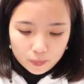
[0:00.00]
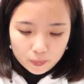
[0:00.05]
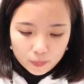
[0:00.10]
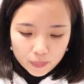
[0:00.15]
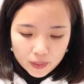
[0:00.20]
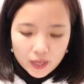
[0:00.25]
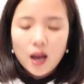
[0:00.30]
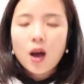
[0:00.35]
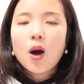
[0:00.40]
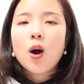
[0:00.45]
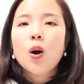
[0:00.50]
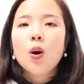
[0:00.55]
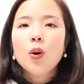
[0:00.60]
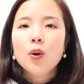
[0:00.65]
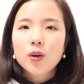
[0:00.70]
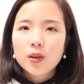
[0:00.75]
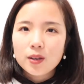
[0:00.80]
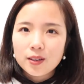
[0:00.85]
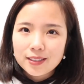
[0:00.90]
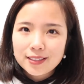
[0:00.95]

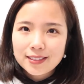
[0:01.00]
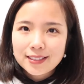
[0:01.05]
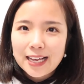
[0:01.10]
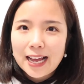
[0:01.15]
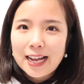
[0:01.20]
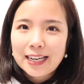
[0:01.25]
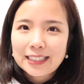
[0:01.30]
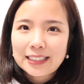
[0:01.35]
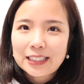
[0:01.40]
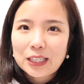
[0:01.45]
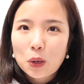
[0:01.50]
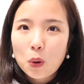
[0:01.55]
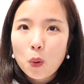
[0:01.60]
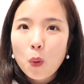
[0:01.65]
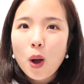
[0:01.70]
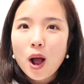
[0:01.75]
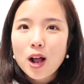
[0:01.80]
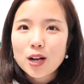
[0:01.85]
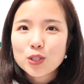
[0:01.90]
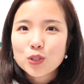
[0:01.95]
表和家里的
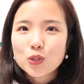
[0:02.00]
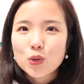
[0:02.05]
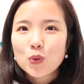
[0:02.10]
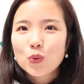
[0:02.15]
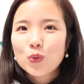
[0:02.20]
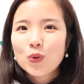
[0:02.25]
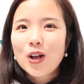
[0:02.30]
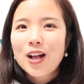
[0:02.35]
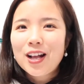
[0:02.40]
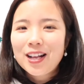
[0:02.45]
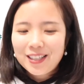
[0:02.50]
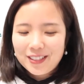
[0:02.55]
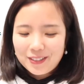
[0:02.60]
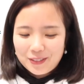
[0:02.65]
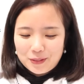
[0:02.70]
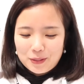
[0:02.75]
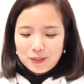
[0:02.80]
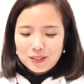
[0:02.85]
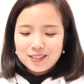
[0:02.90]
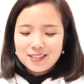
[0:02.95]
挂钟，
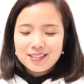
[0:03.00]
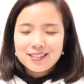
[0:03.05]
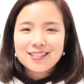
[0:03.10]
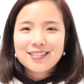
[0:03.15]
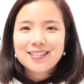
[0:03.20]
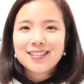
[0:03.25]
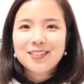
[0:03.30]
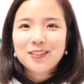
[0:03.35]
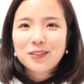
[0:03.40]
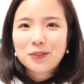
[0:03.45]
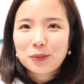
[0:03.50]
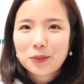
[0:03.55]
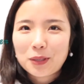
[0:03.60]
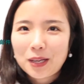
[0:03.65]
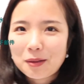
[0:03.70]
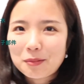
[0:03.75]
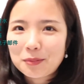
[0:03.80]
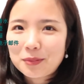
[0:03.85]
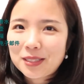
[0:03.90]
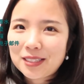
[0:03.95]
字写的都
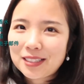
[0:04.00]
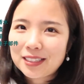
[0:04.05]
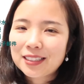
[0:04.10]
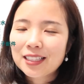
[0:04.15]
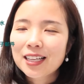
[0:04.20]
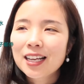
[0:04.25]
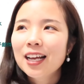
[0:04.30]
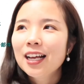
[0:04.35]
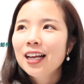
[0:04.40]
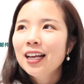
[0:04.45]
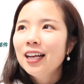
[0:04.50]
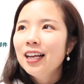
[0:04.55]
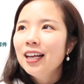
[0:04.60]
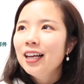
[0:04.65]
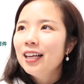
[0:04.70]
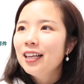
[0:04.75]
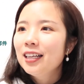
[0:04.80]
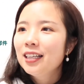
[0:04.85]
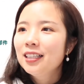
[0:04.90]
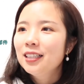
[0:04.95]
看不清。
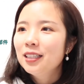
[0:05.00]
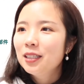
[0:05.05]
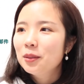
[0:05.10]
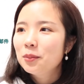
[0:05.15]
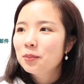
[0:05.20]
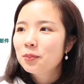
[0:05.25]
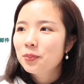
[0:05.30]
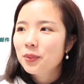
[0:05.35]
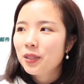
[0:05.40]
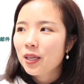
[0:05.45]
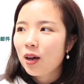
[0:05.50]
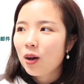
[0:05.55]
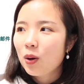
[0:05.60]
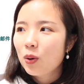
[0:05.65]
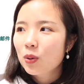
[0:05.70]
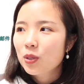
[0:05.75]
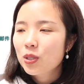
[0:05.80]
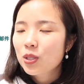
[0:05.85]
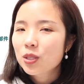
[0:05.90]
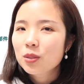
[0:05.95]
嗯，
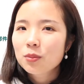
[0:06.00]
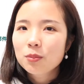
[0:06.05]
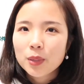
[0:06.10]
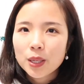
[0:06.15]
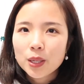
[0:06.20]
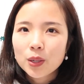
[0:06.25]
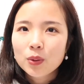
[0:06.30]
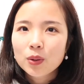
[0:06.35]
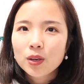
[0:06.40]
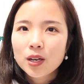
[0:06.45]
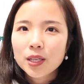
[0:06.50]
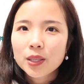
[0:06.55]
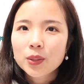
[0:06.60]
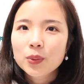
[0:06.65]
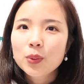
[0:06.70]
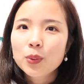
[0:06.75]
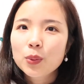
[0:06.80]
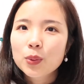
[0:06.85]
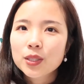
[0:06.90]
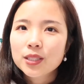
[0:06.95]
表是没有了，因
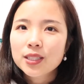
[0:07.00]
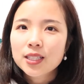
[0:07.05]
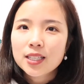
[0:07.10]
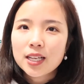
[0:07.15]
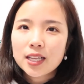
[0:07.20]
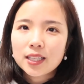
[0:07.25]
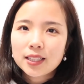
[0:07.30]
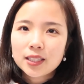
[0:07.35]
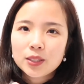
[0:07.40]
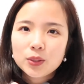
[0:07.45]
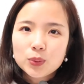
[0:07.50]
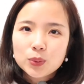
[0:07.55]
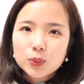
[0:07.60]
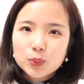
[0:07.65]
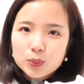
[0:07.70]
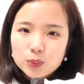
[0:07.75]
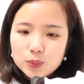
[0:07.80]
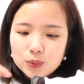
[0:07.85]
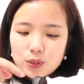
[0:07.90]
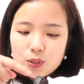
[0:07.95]
为我现在
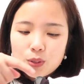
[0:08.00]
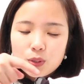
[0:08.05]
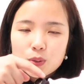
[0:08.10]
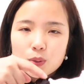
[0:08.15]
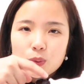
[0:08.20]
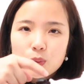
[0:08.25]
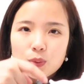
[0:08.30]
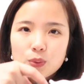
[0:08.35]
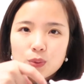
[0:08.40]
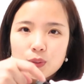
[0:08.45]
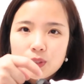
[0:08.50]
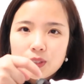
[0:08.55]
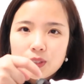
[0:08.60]
用这种，